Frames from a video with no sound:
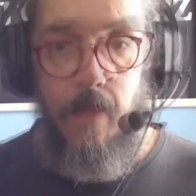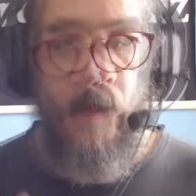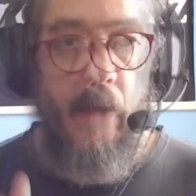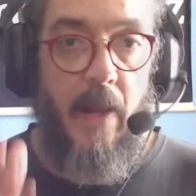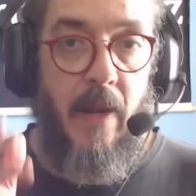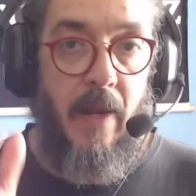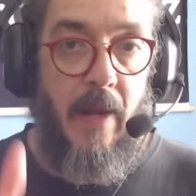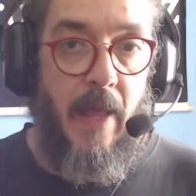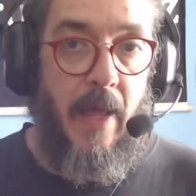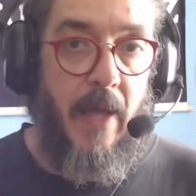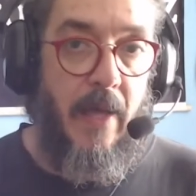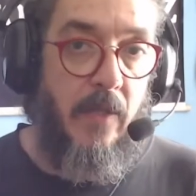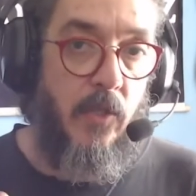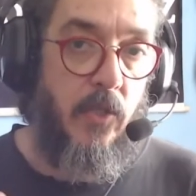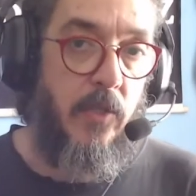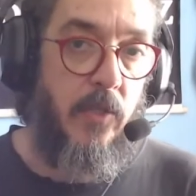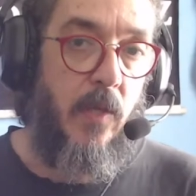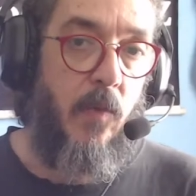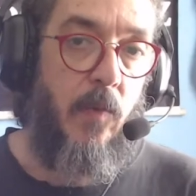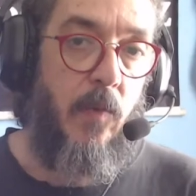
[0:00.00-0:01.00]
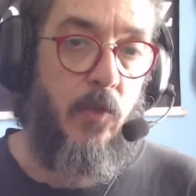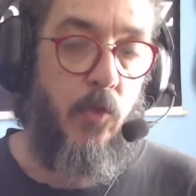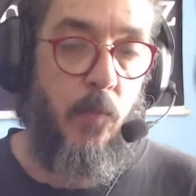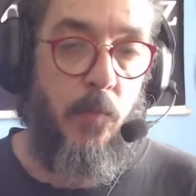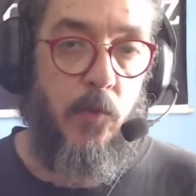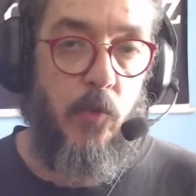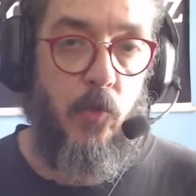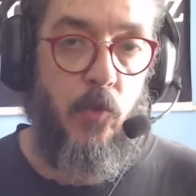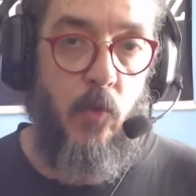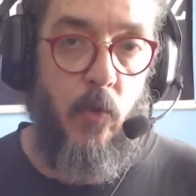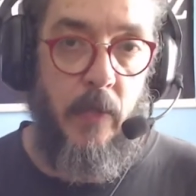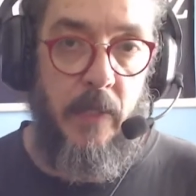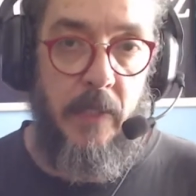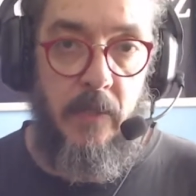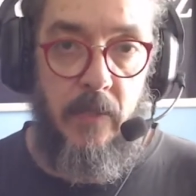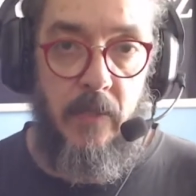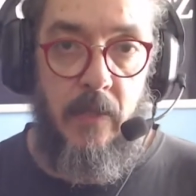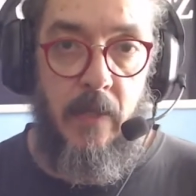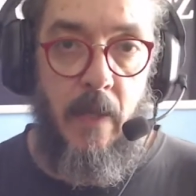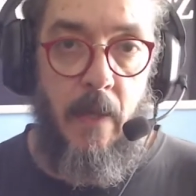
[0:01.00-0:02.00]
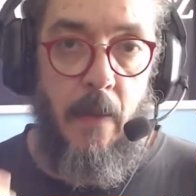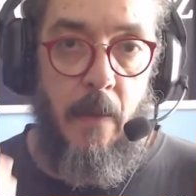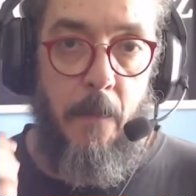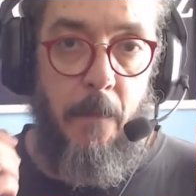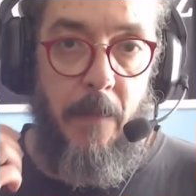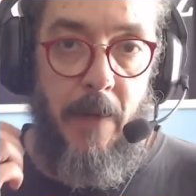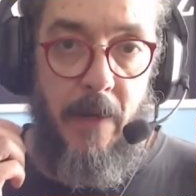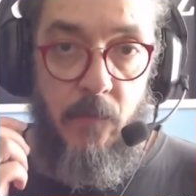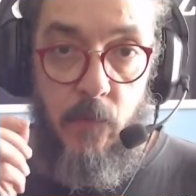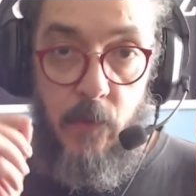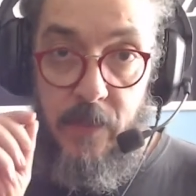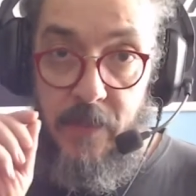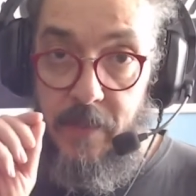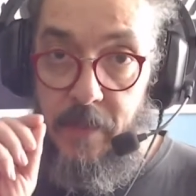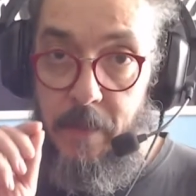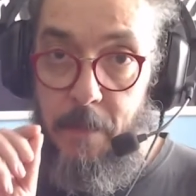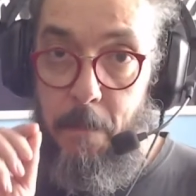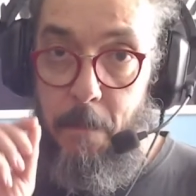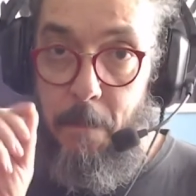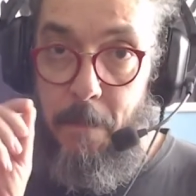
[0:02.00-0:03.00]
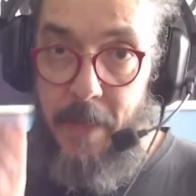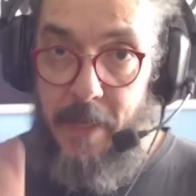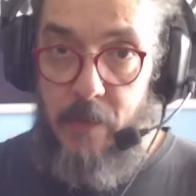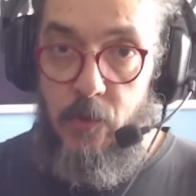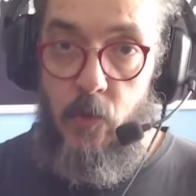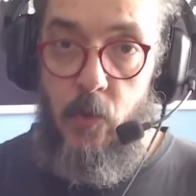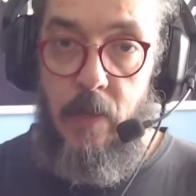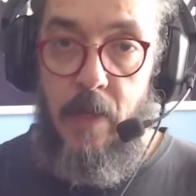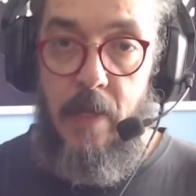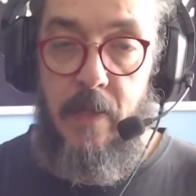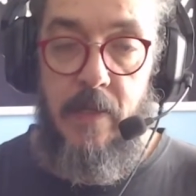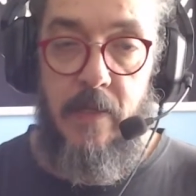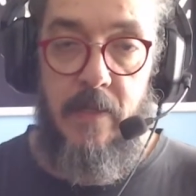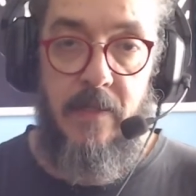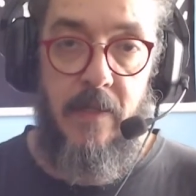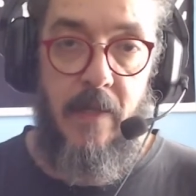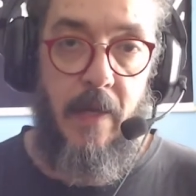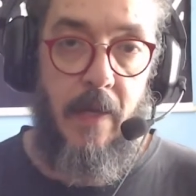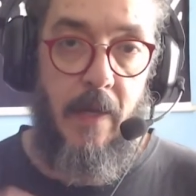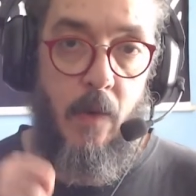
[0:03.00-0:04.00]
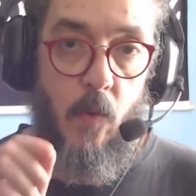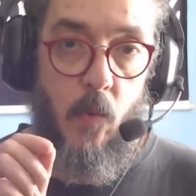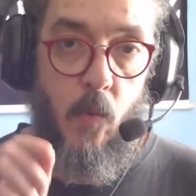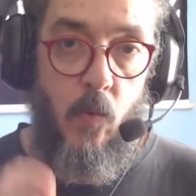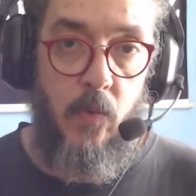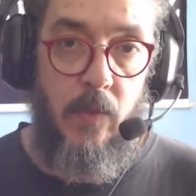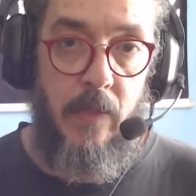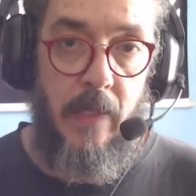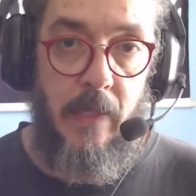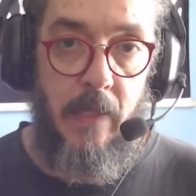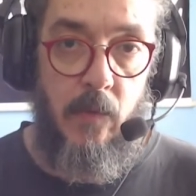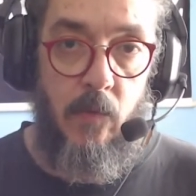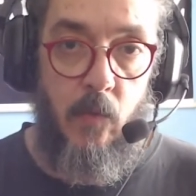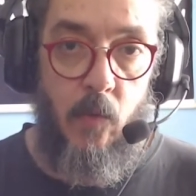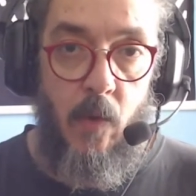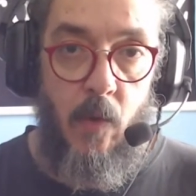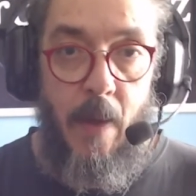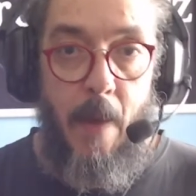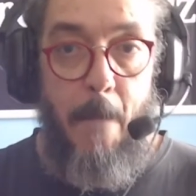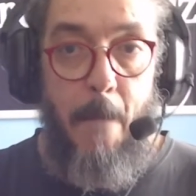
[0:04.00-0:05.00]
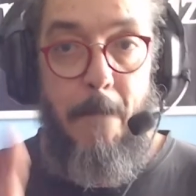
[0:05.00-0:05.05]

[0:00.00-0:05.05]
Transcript: Lá estão as opções para você personalizar o Nano